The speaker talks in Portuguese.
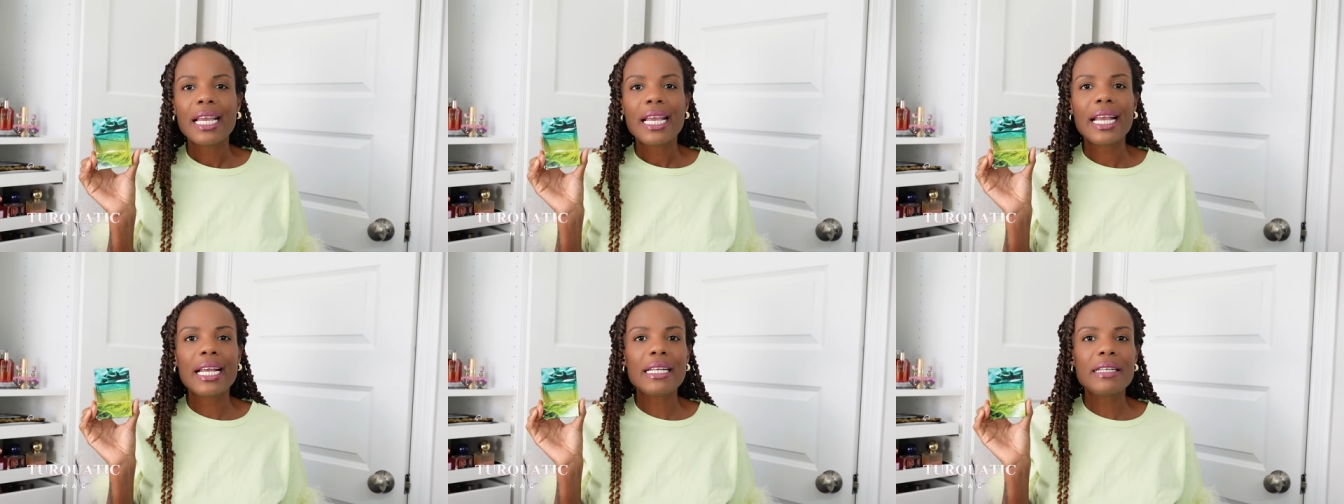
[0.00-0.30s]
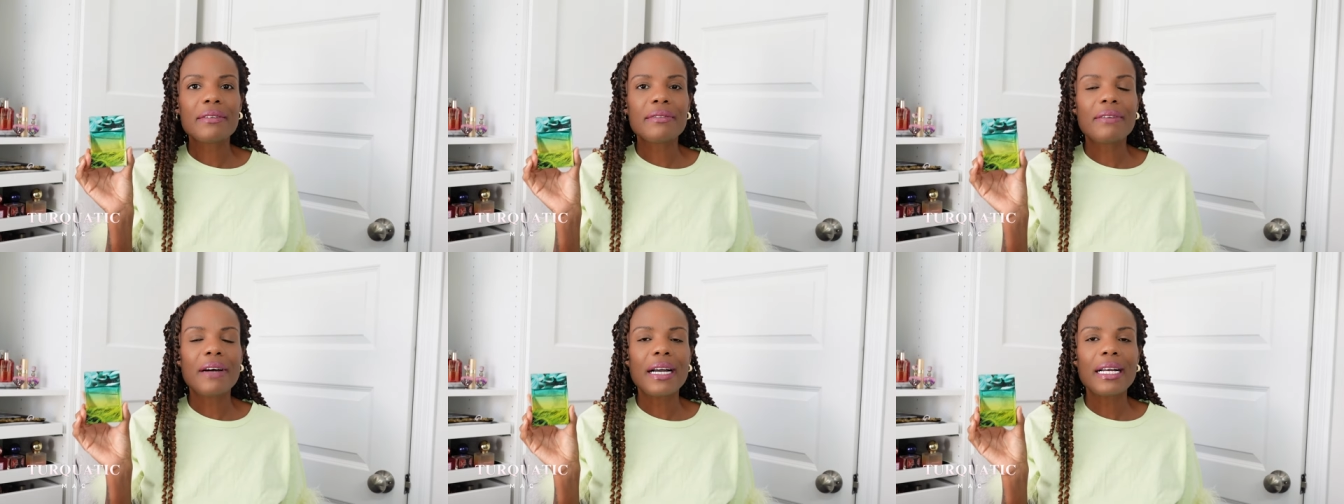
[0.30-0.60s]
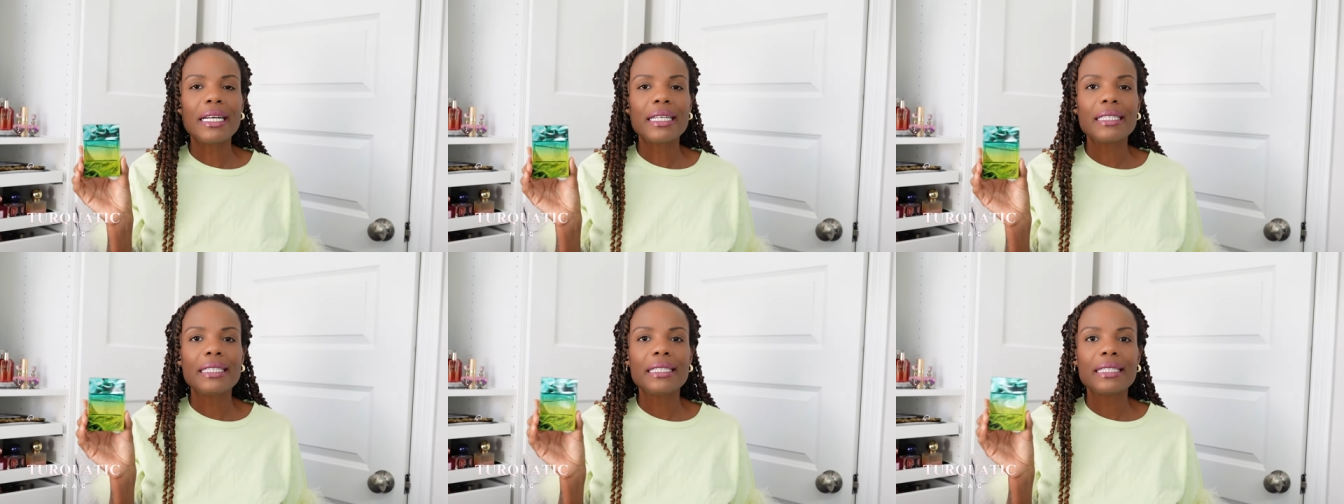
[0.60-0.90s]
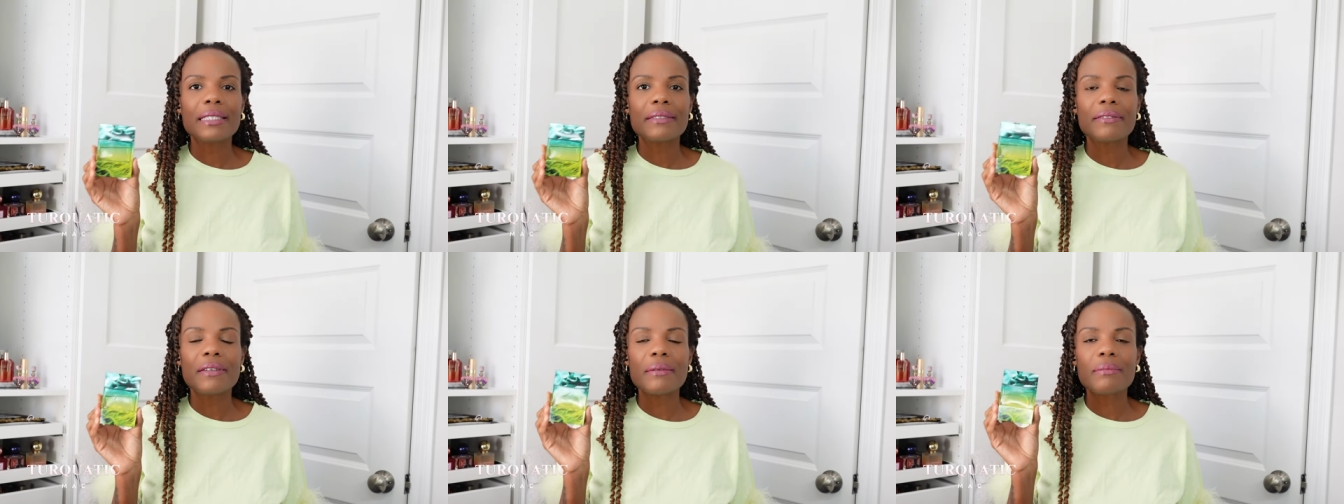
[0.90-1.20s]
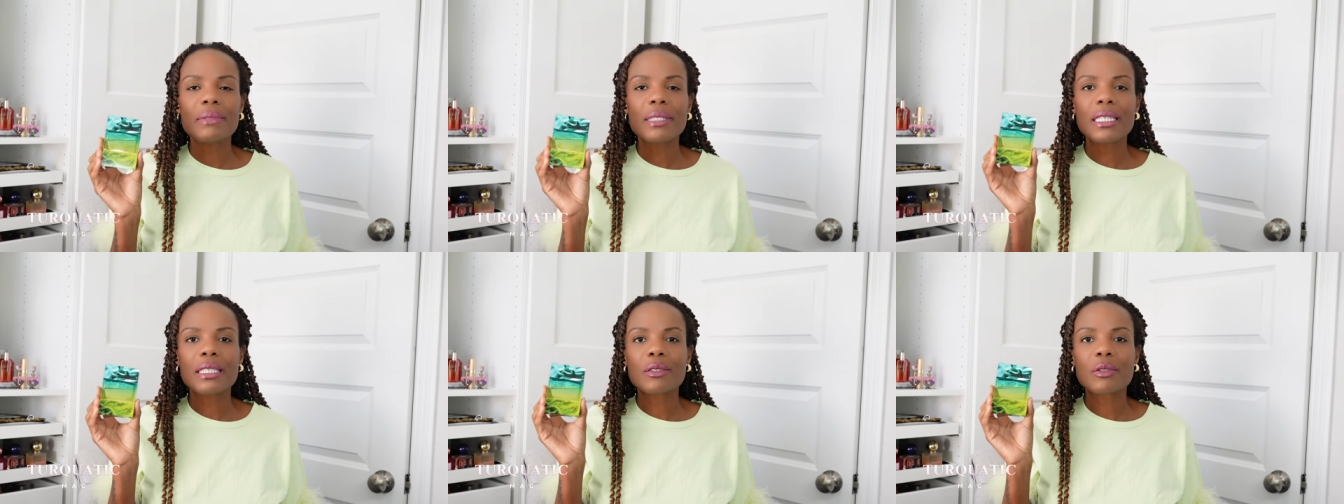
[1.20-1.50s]
Ele vai ali na
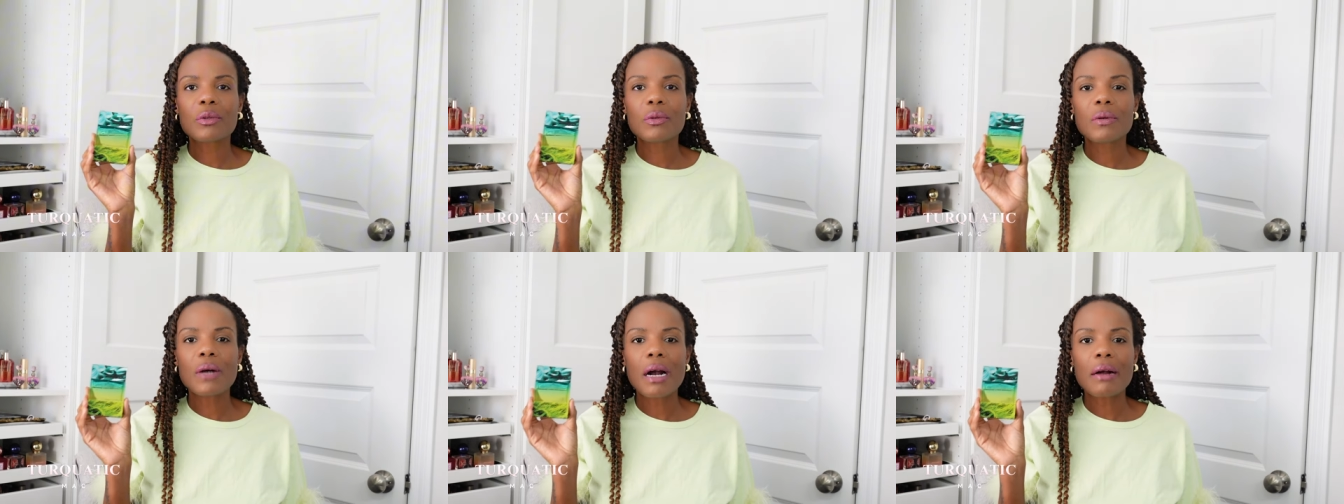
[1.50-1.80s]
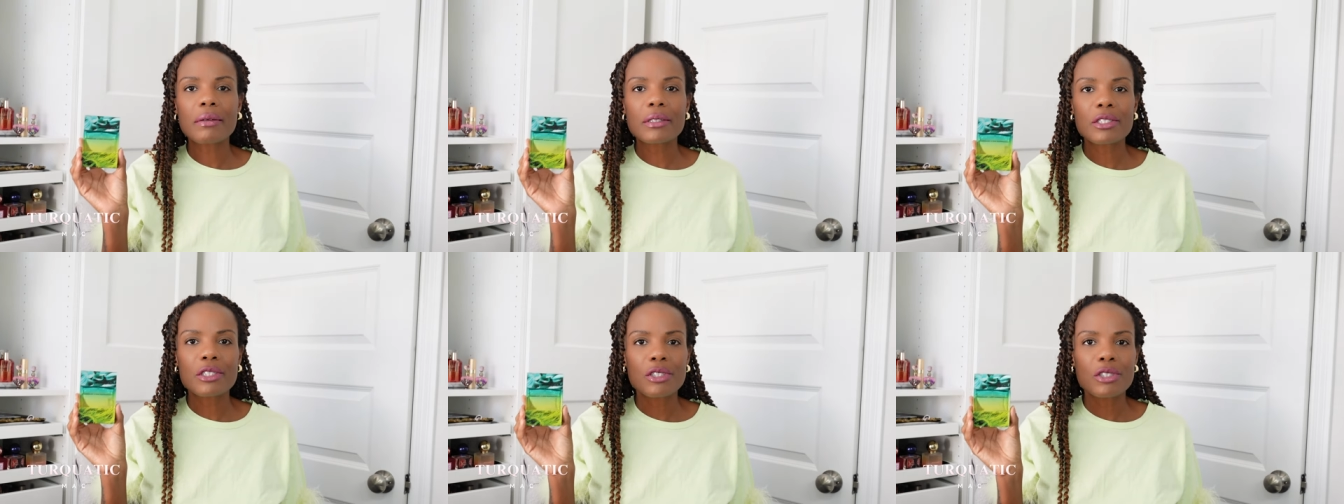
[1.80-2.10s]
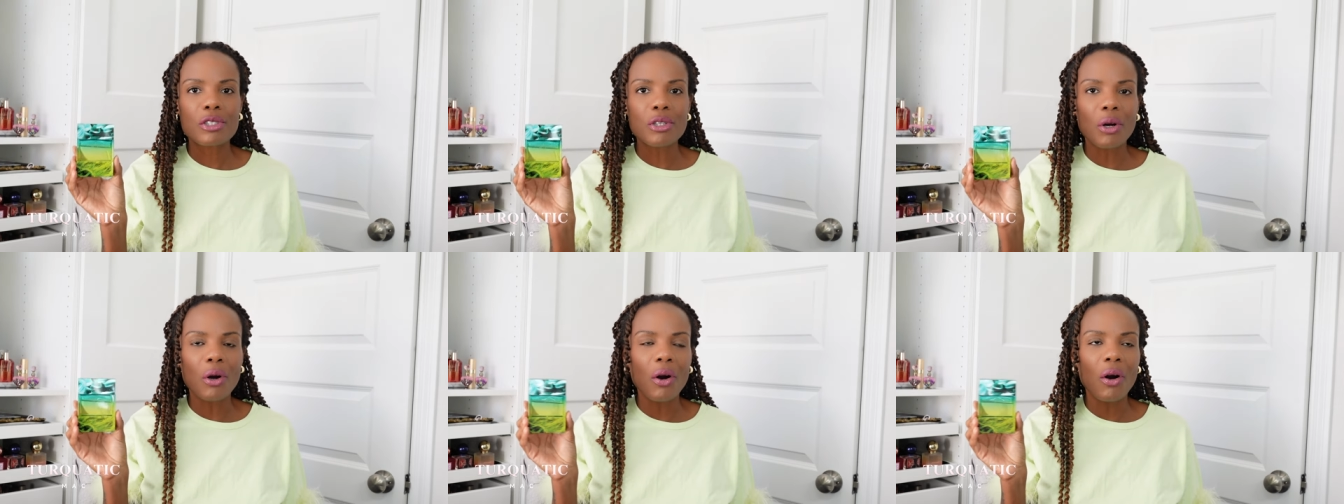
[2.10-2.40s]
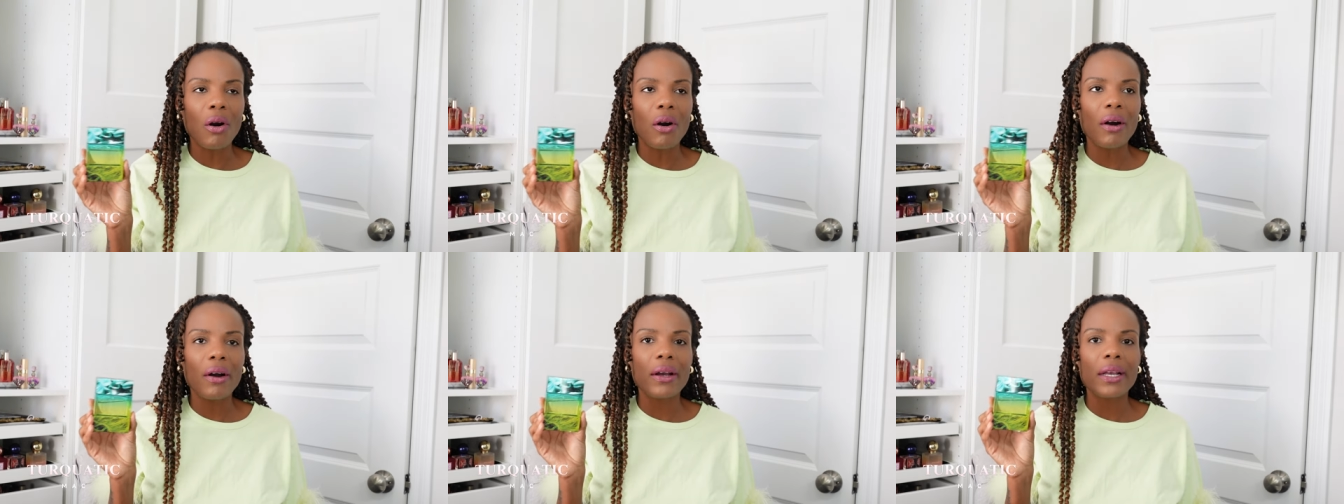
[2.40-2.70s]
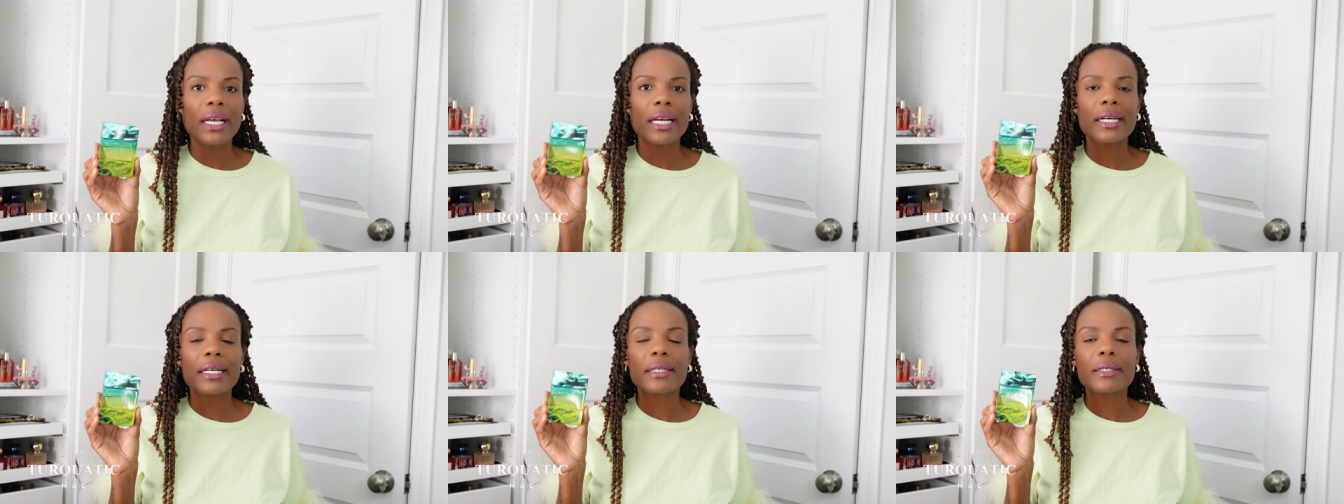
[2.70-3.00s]
família do Aqua de
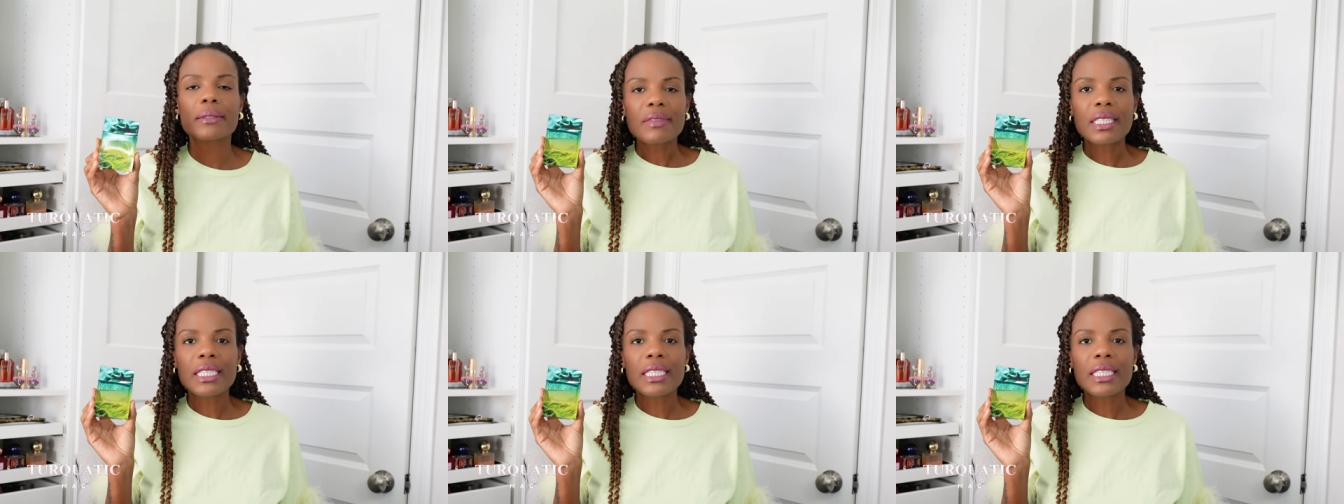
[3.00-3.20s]
Joia,